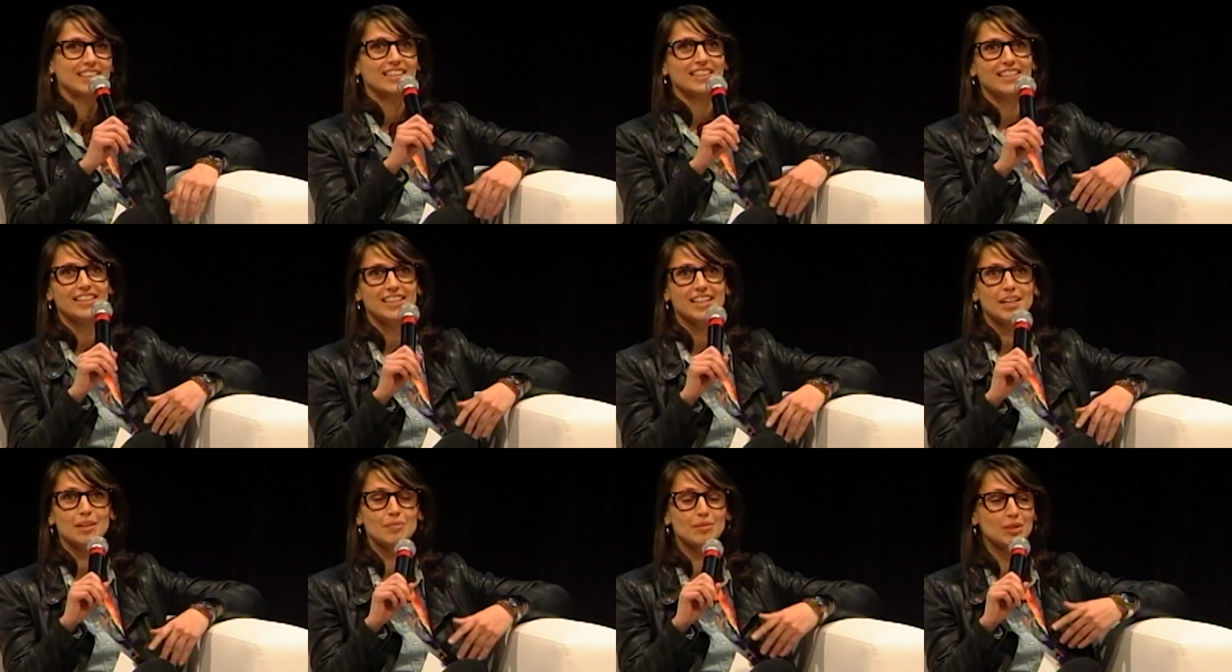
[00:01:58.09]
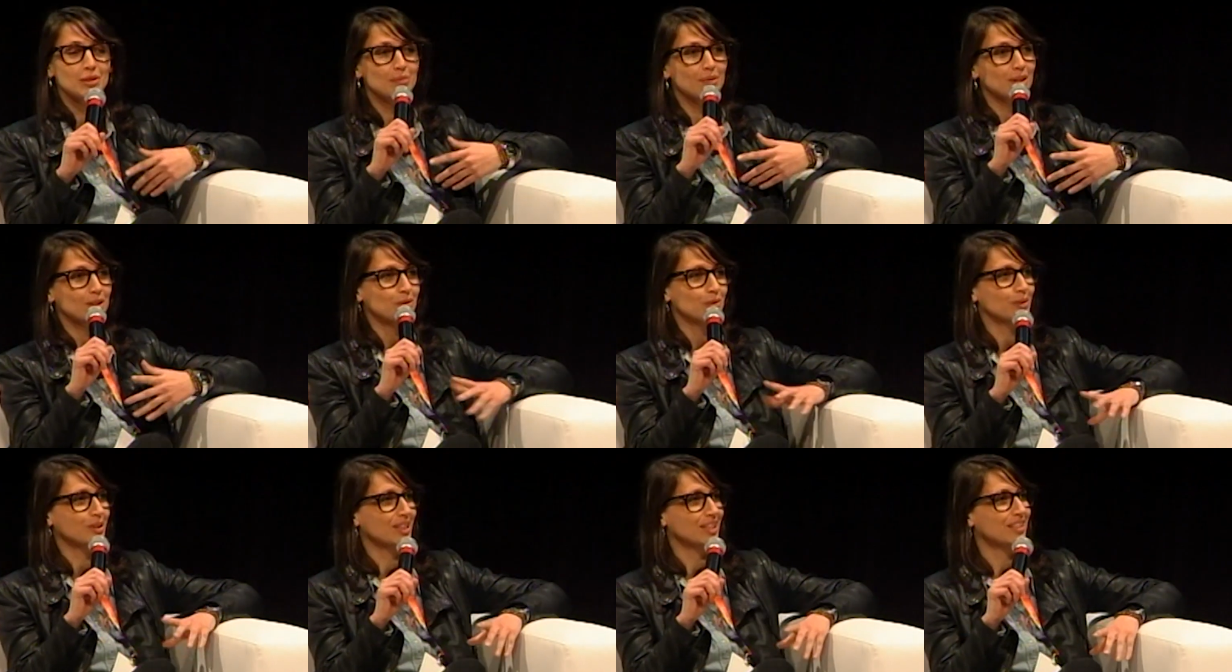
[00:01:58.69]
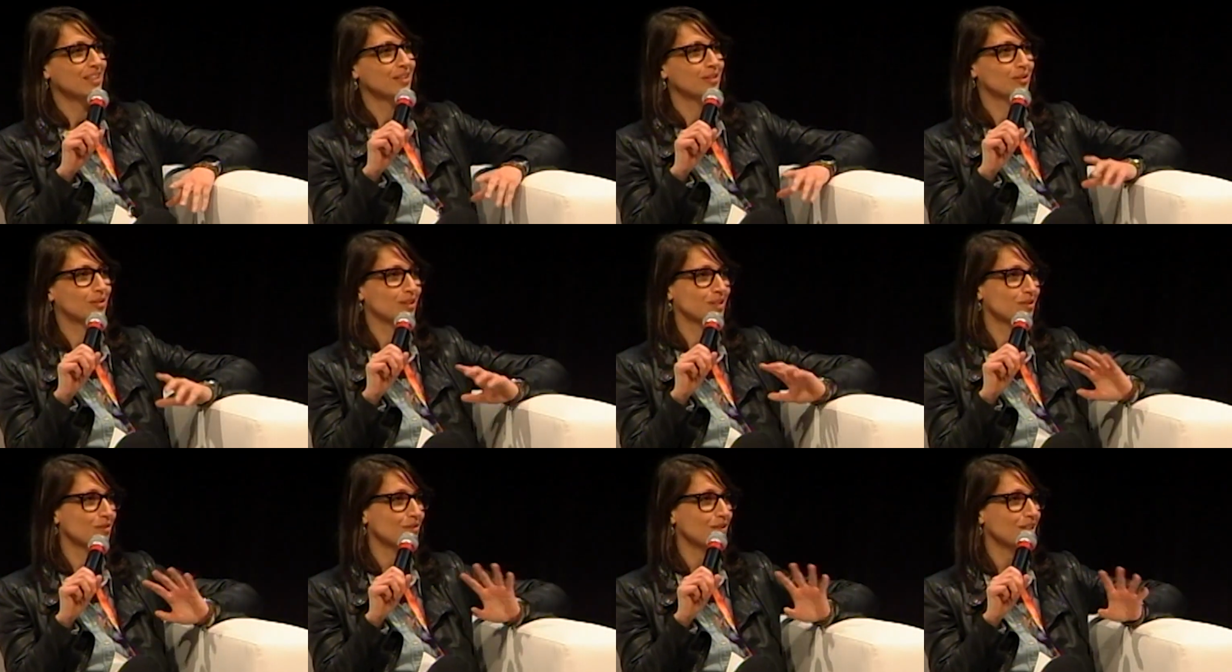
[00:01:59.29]
E aí me deu uma doida, eu
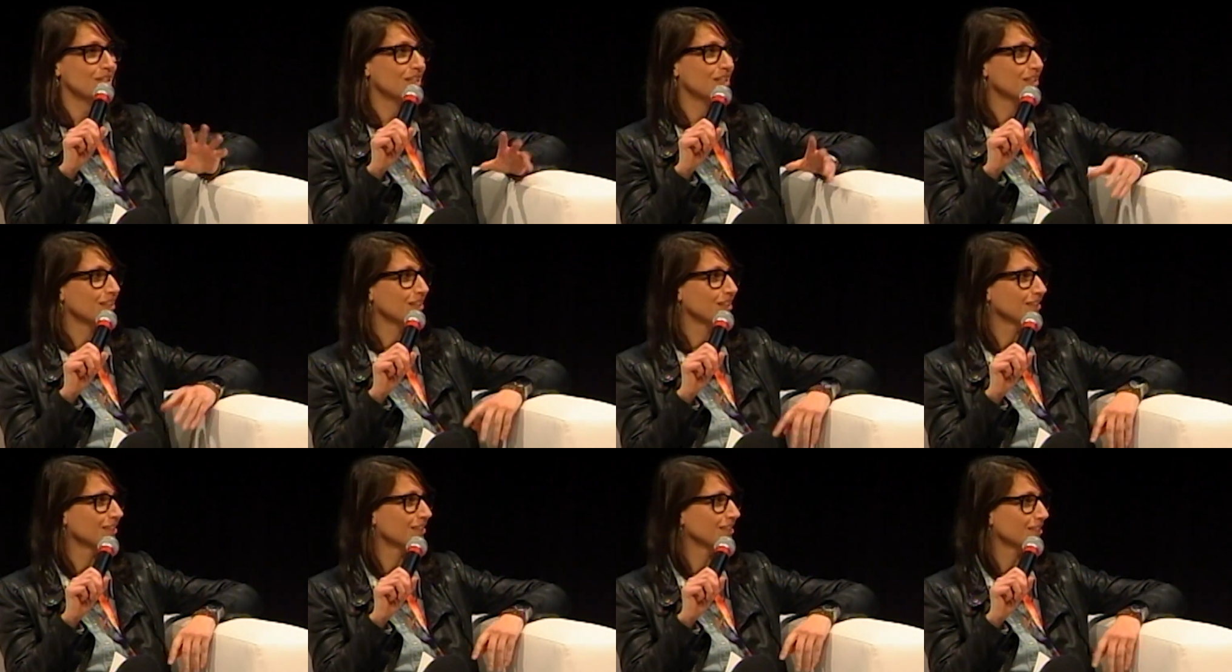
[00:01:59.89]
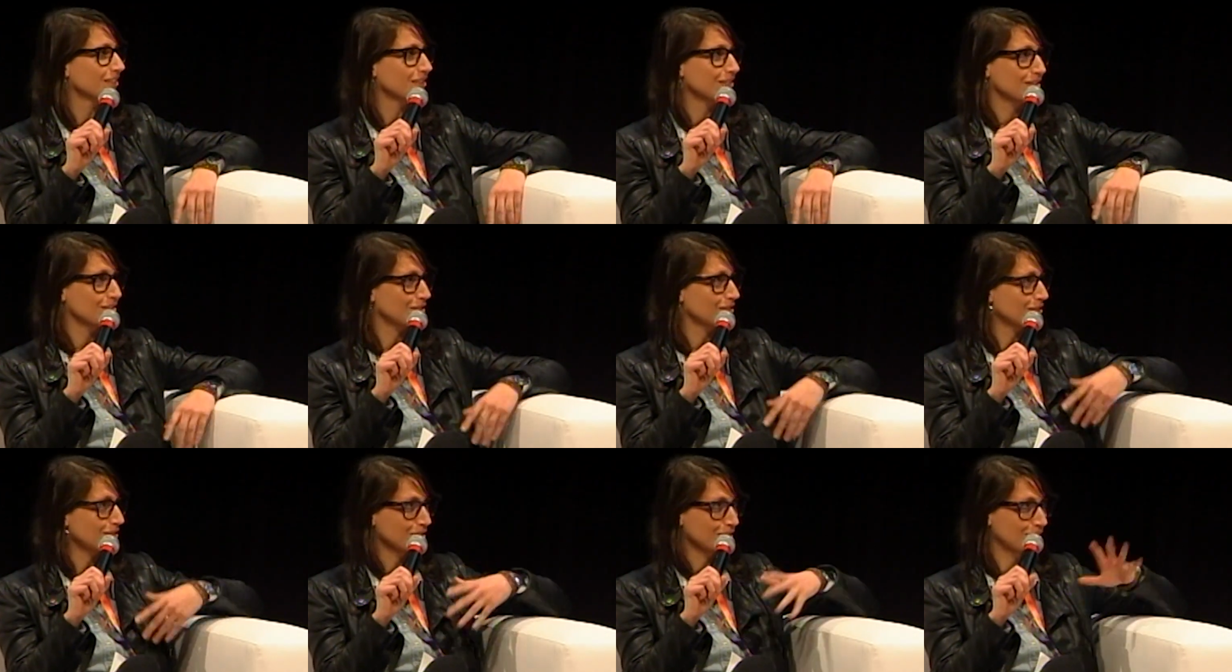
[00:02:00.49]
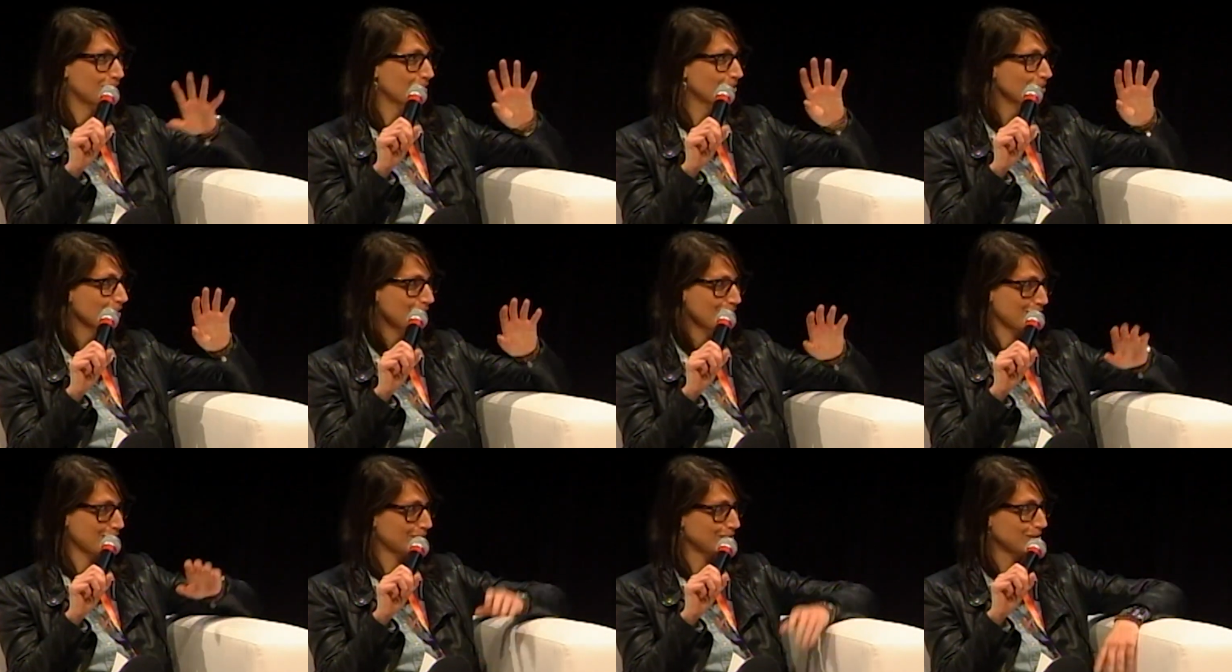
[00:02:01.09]
transferi,
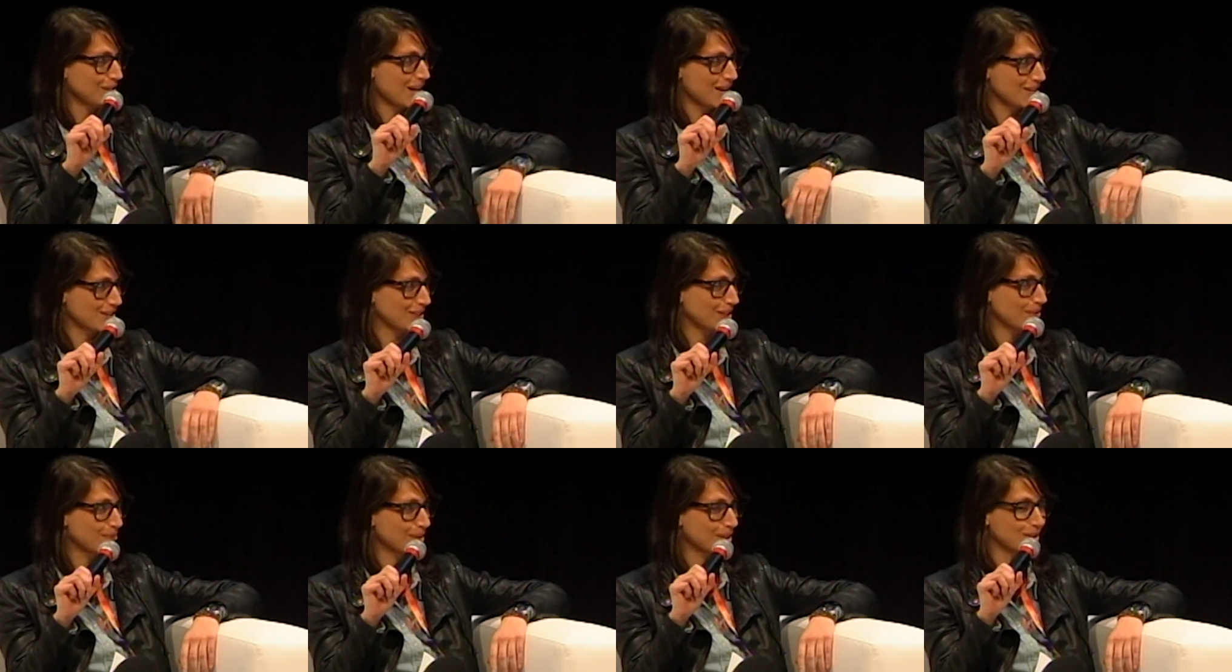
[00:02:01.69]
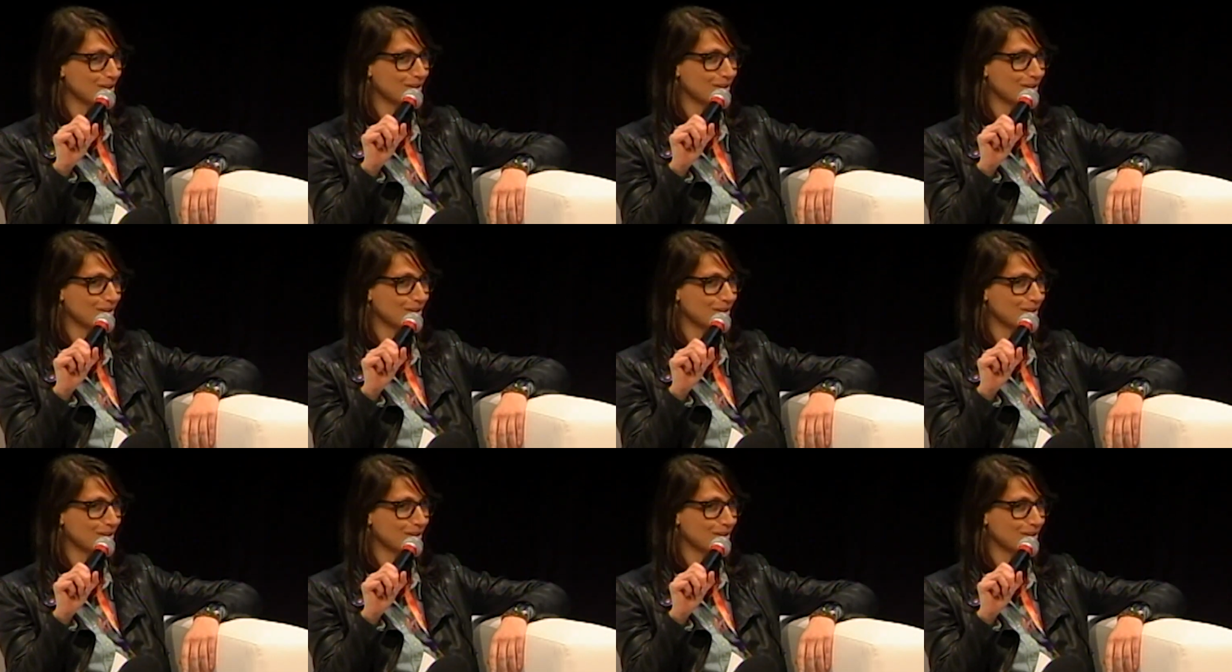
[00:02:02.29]
transferi a faculdade lá para